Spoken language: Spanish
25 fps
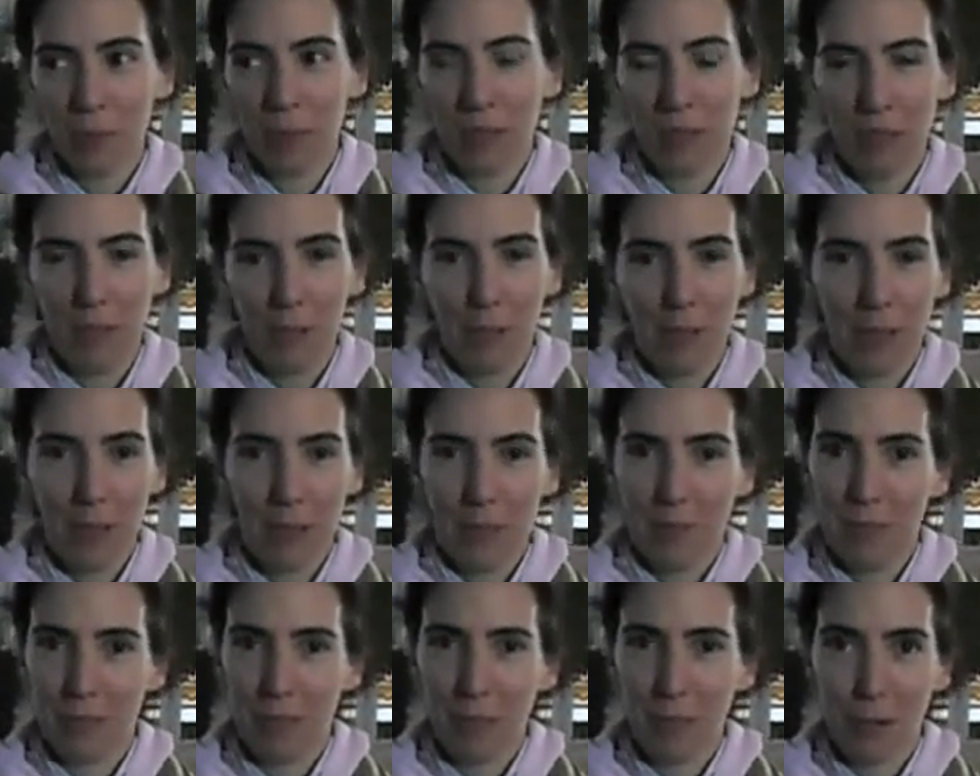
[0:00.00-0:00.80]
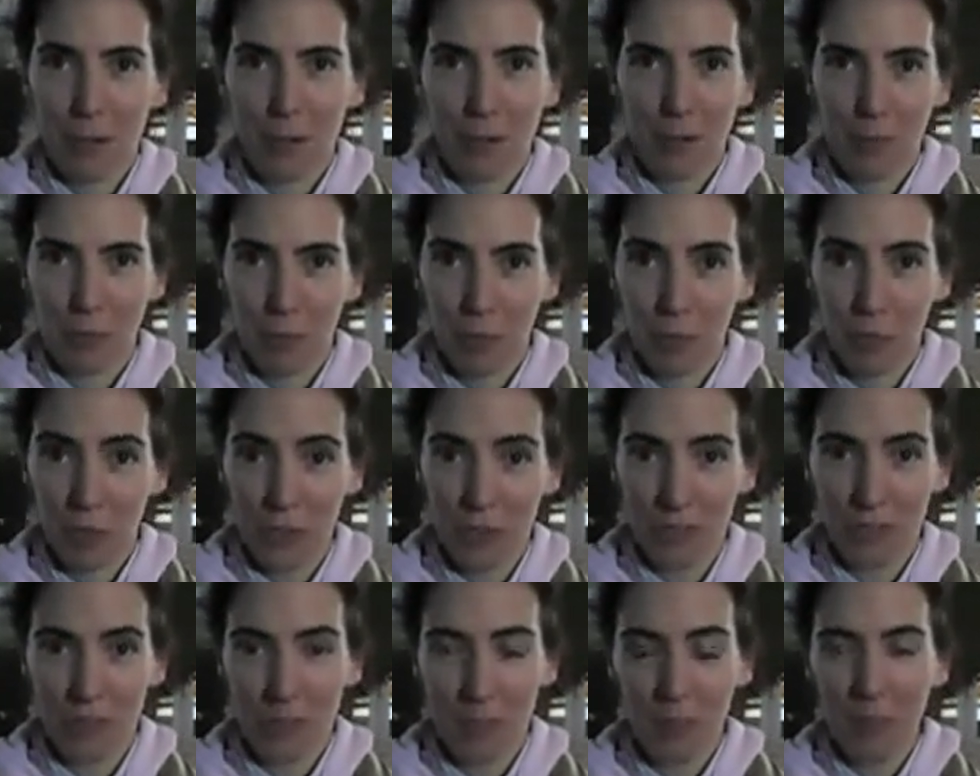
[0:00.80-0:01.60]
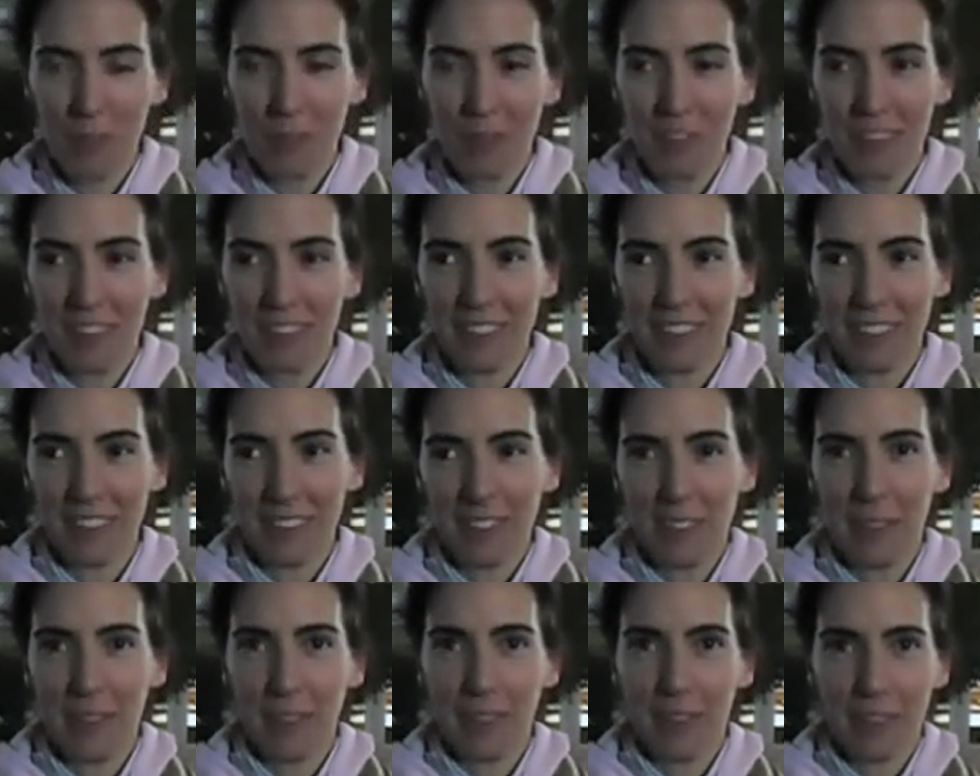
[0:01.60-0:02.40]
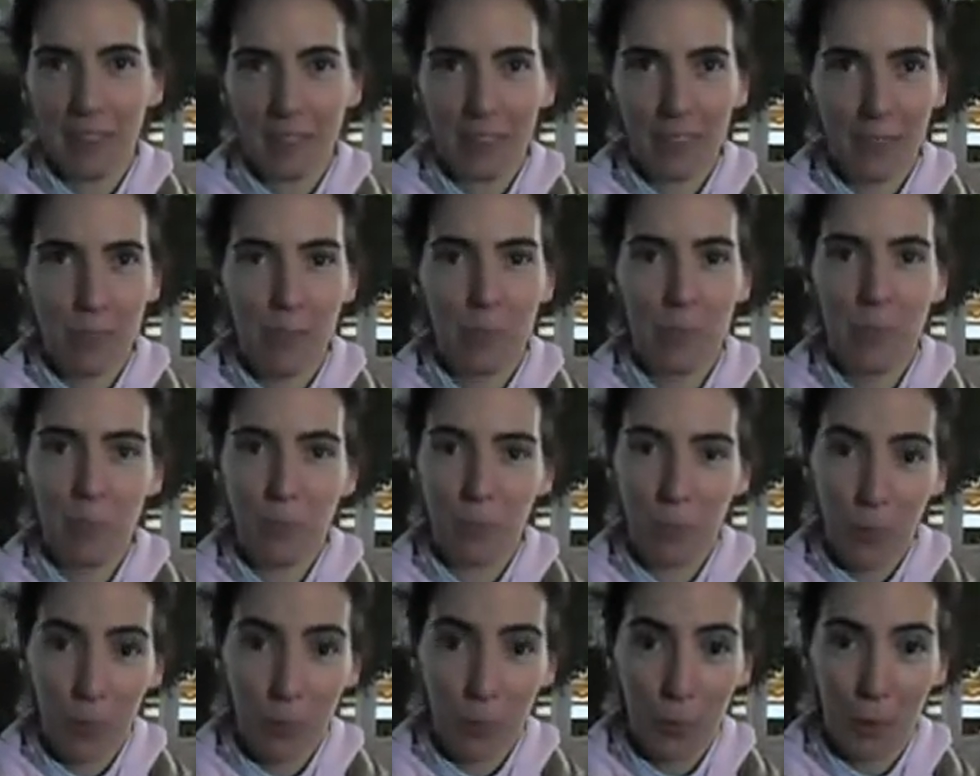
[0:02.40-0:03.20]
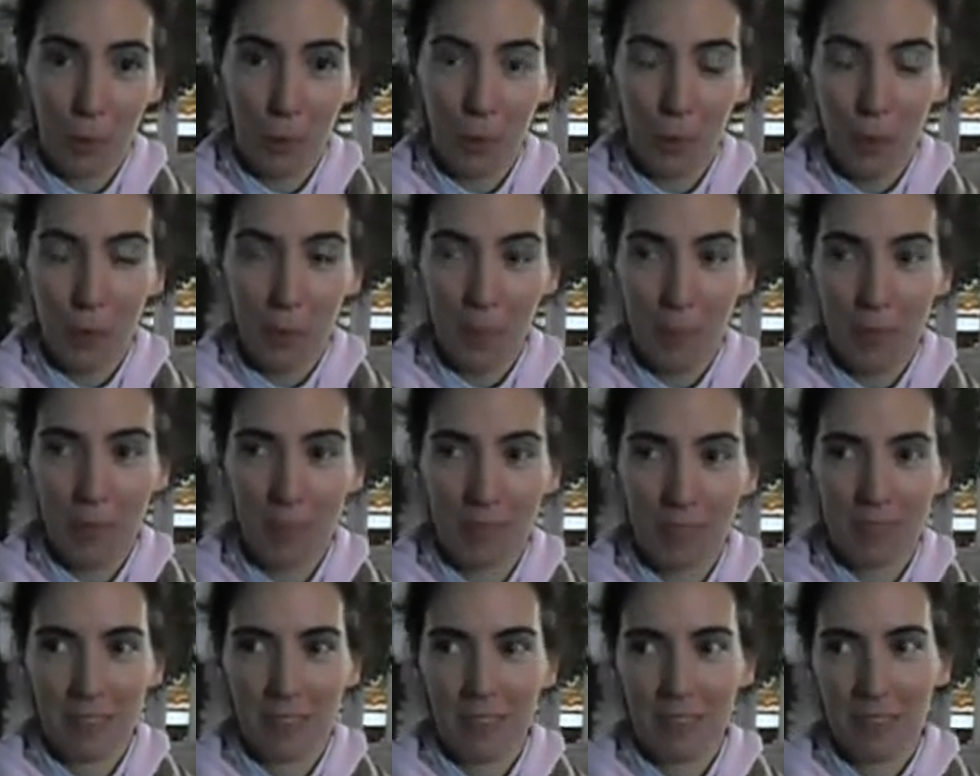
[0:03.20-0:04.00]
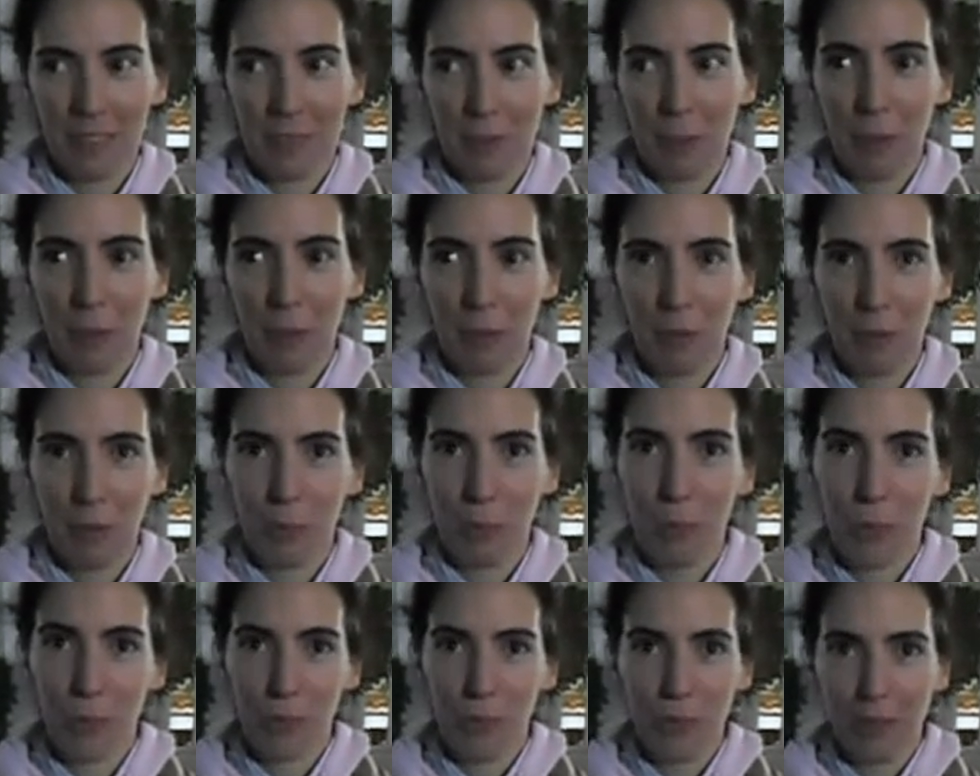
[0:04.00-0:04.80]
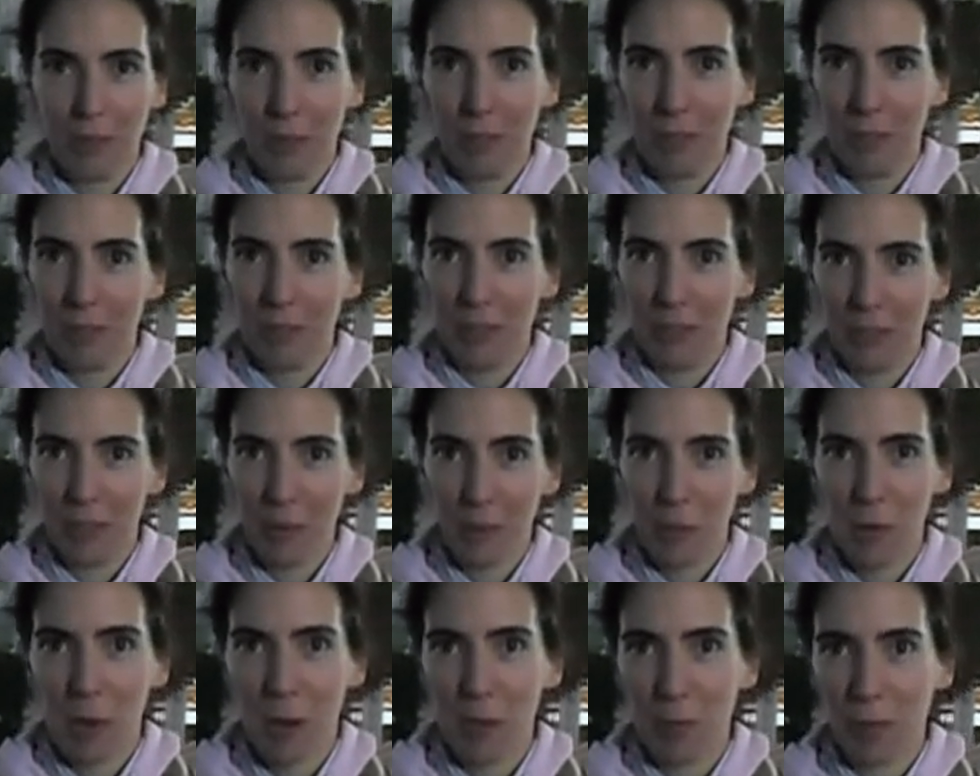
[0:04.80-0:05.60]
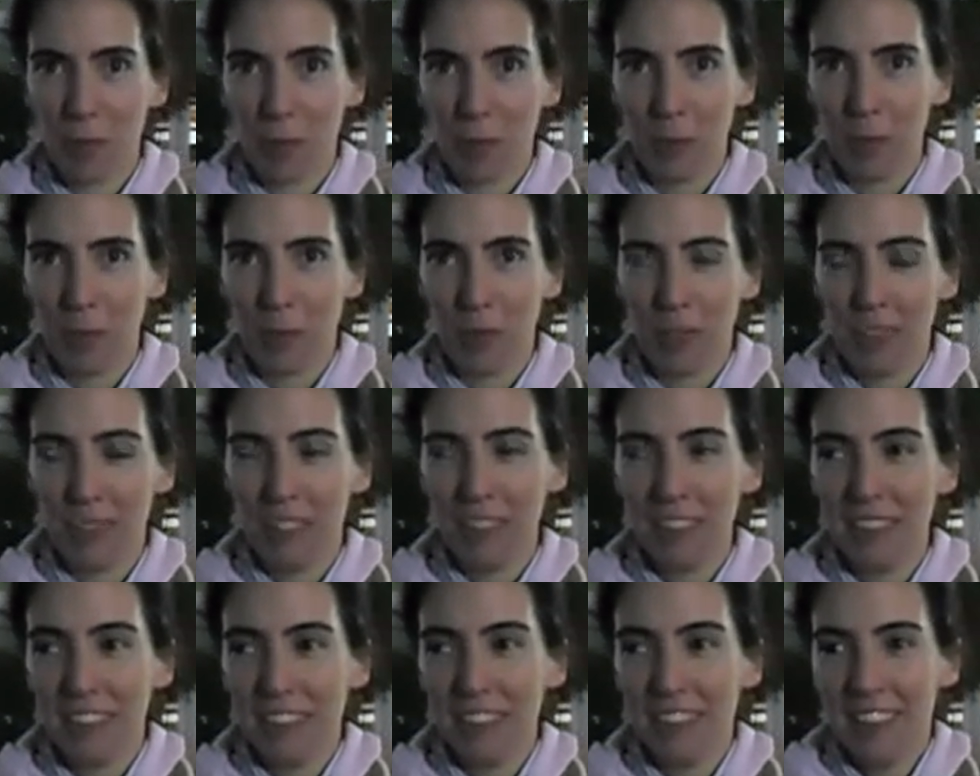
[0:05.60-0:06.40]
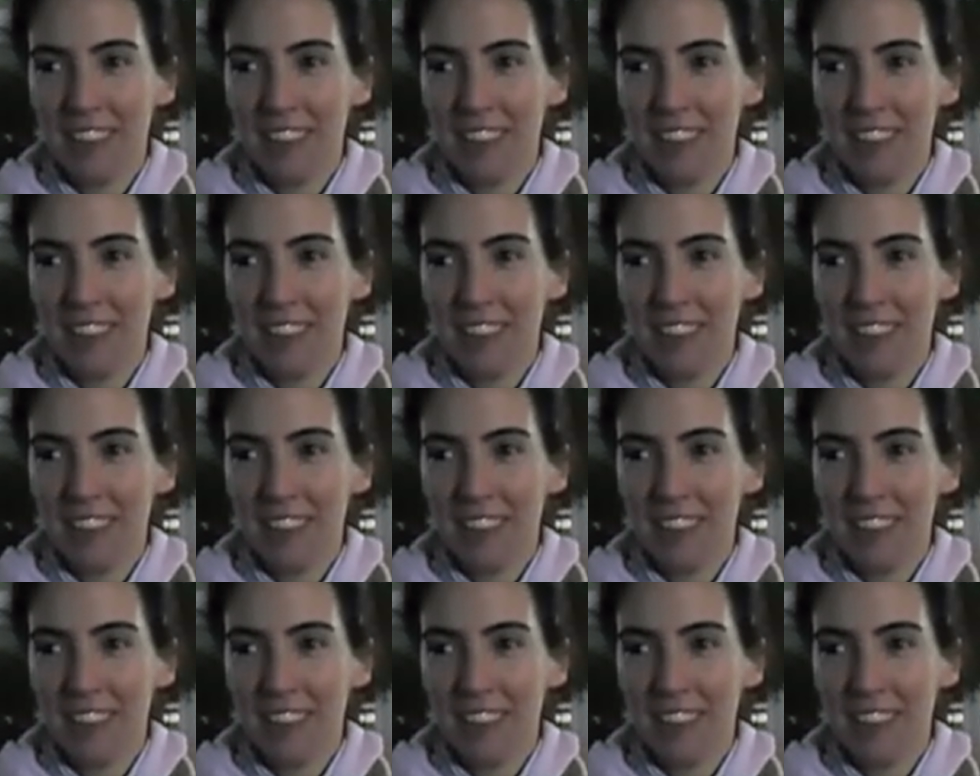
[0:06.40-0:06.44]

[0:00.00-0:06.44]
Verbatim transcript: porque Claudia me hizo correr muchísimo y tiene muy buenos golpes y mejoró mucho desde la última que jugamos también.